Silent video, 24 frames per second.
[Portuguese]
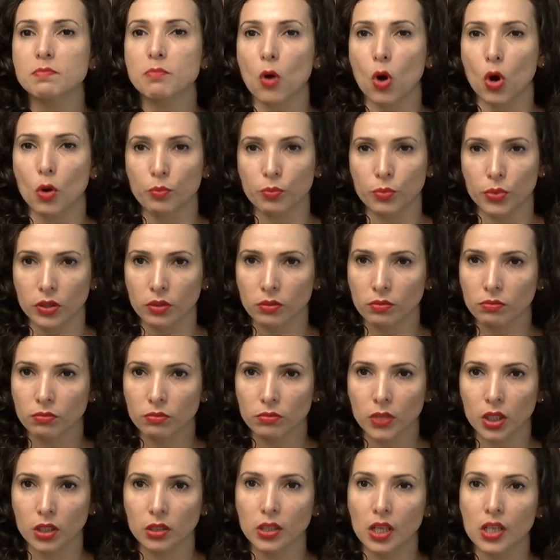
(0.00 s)
pop.
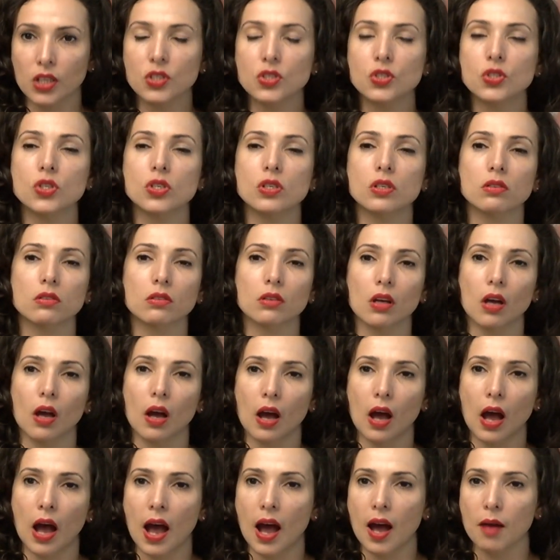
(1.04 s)
desde
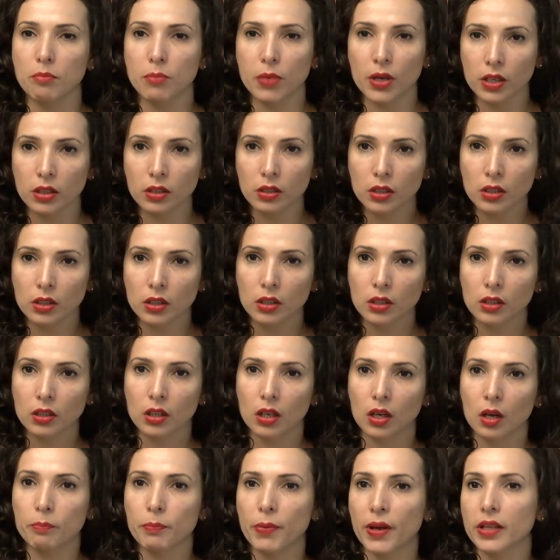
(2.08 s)
ABBA
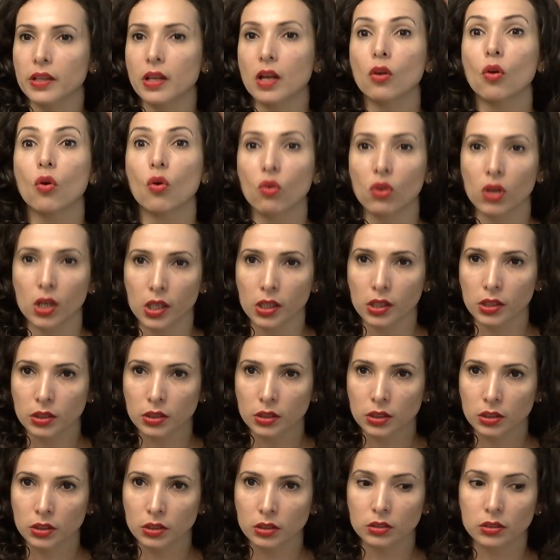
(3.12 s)
a perna longa
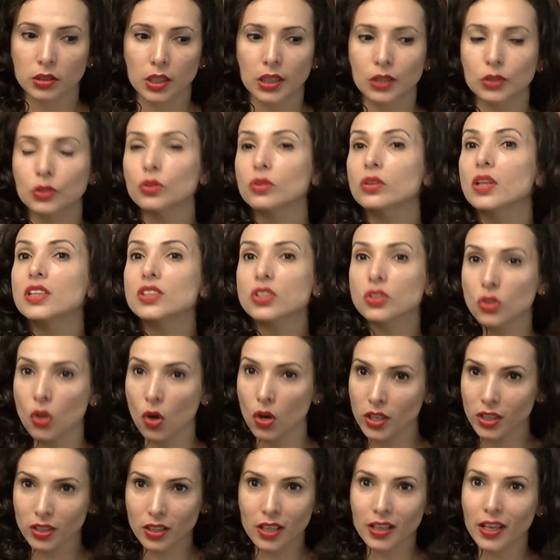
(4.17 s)
dentro da
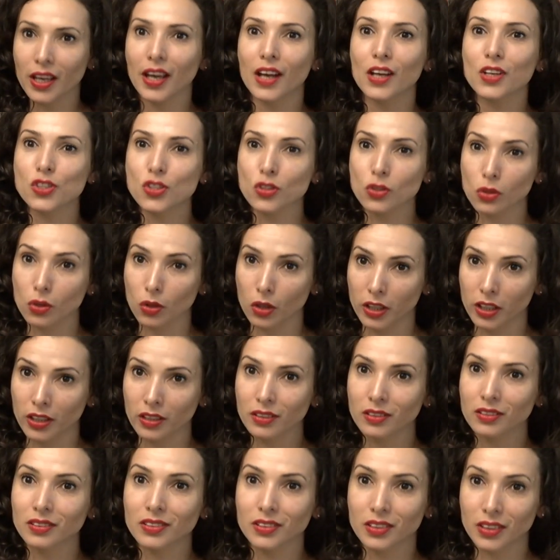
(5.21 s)
história da Guerra de Troia
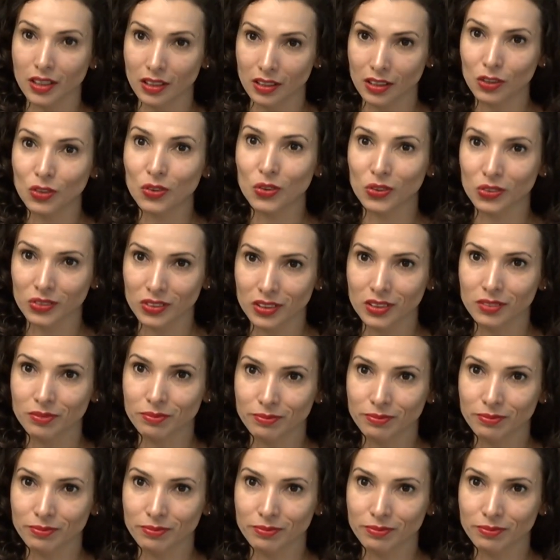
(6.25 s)
que ela conta.